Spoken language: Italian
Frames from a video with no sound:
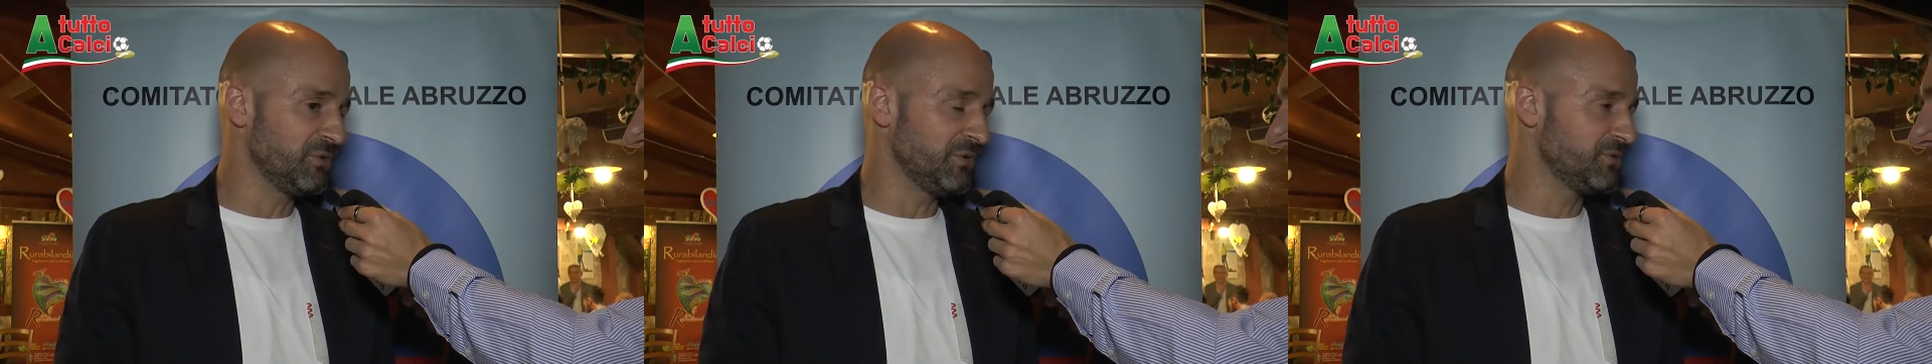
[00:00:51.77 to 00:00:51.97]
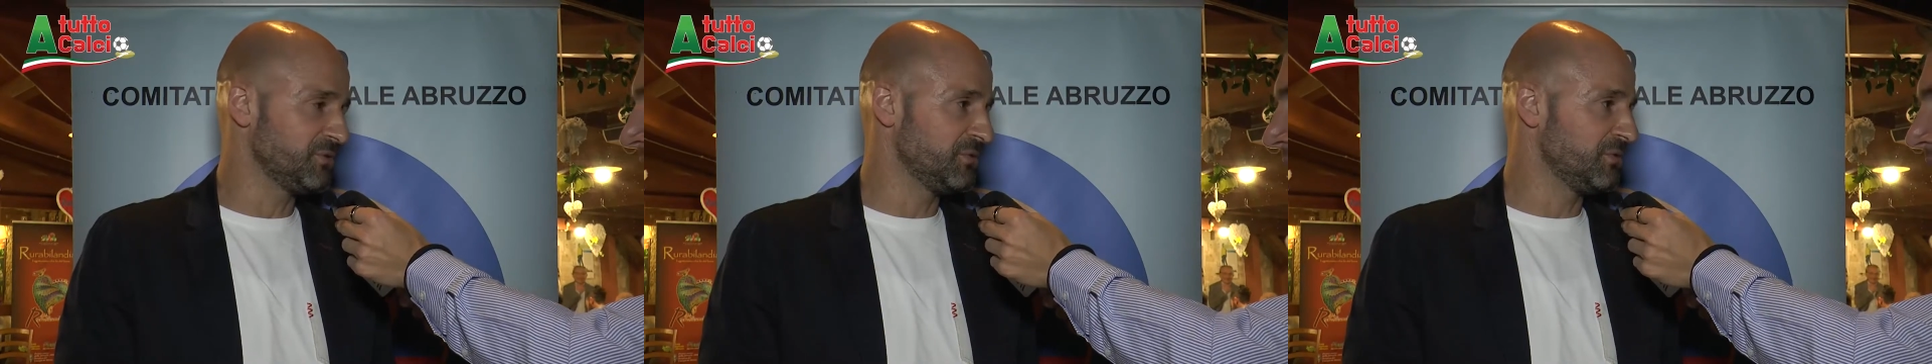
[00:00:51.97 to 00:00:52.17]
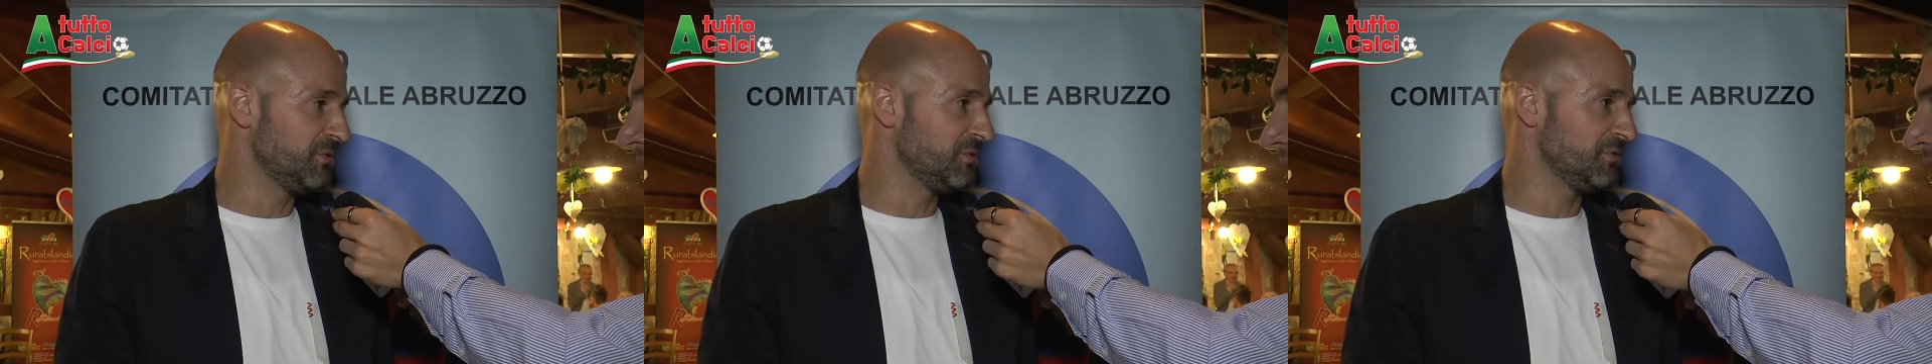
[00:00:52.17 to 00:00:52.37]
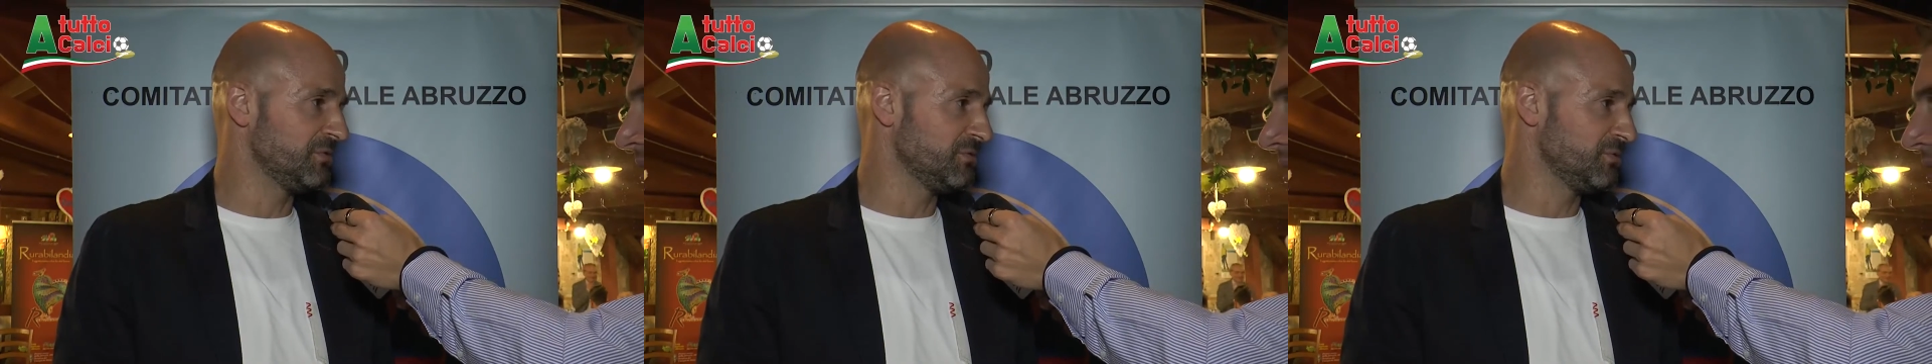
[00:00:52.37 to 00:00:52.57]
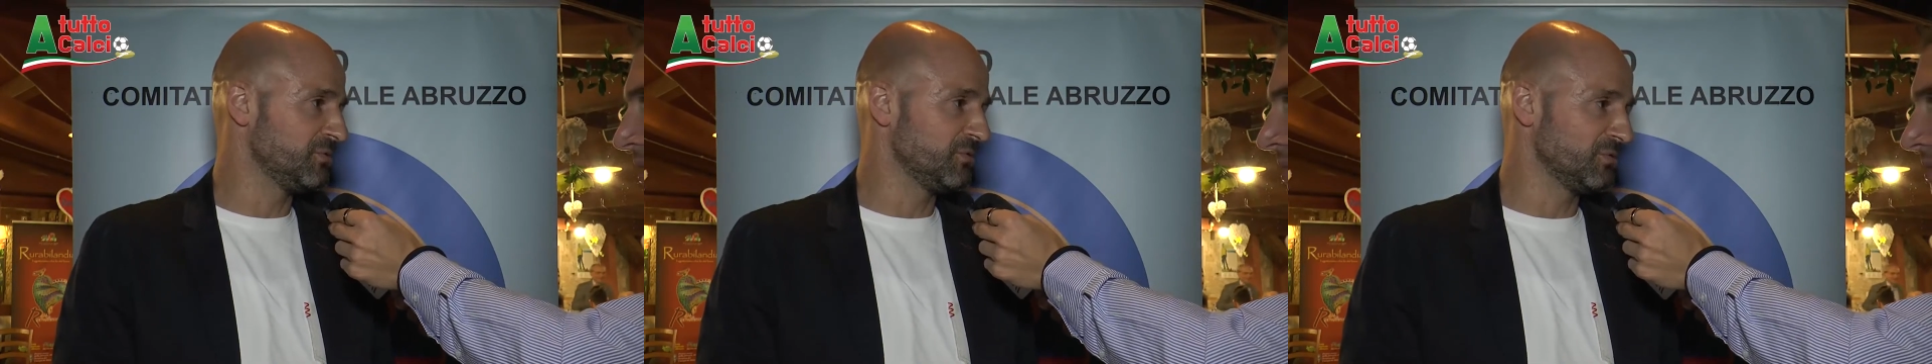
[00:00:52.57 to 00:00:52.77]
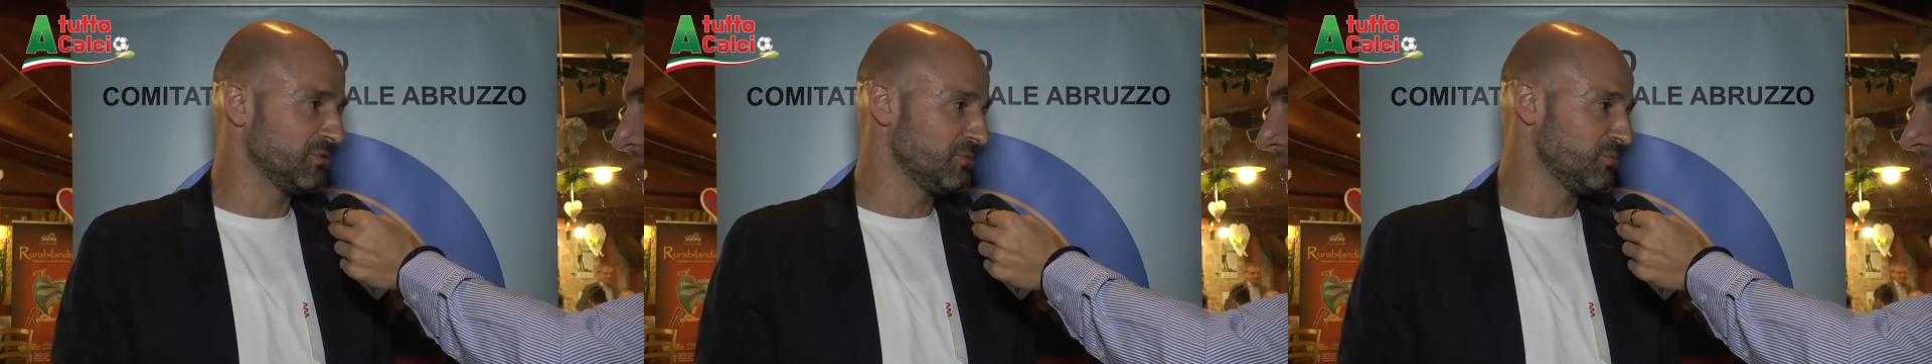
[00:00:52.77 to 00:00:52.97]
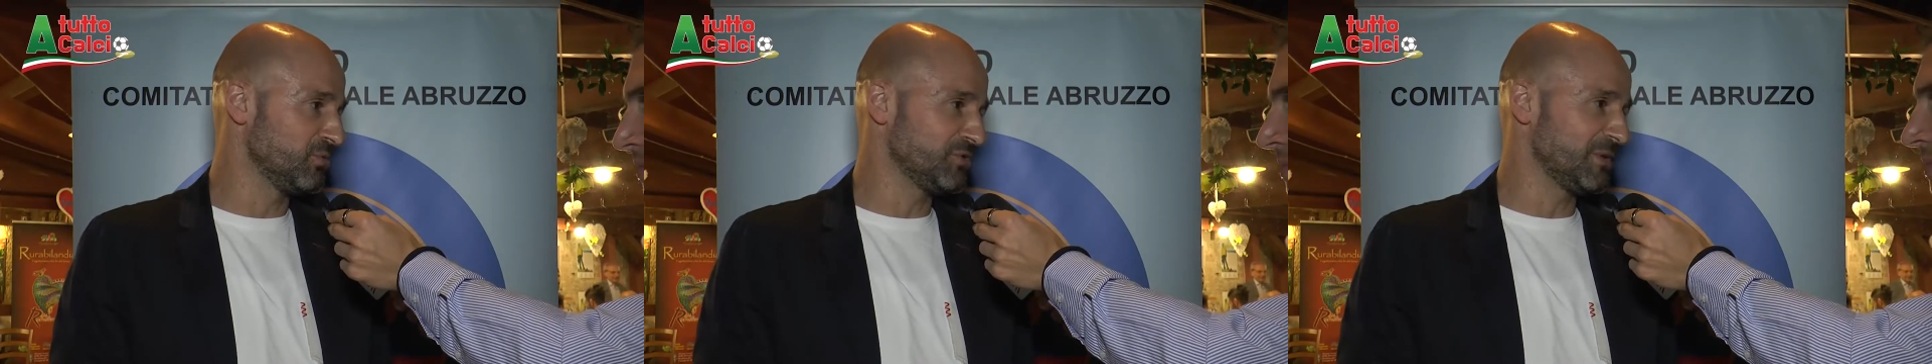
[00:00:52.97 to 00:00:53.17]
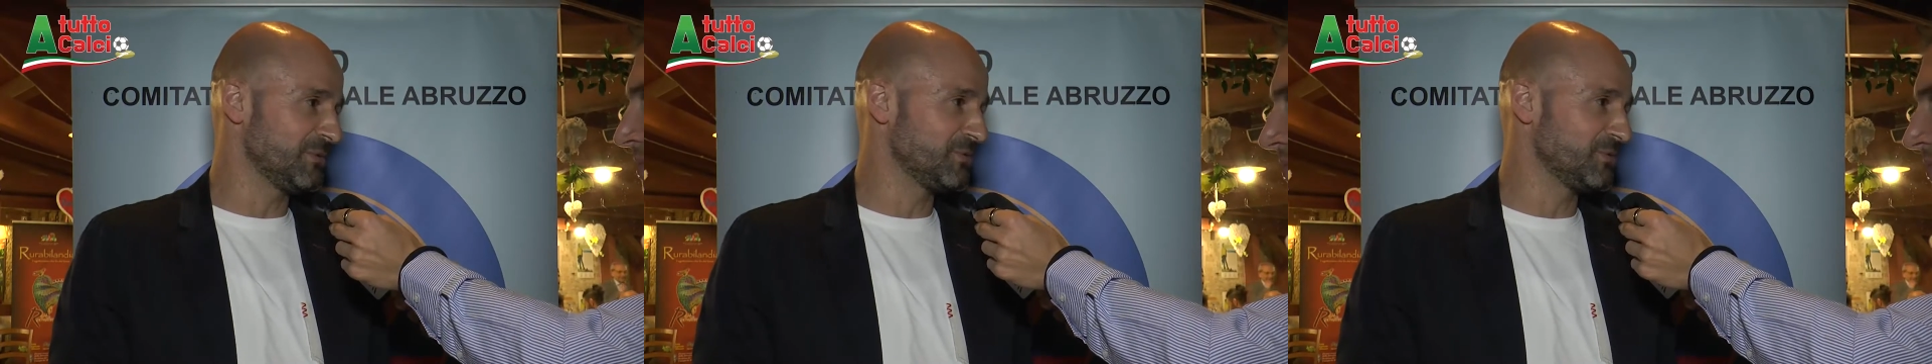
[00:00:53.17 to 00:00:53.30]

questo non, non, possiamo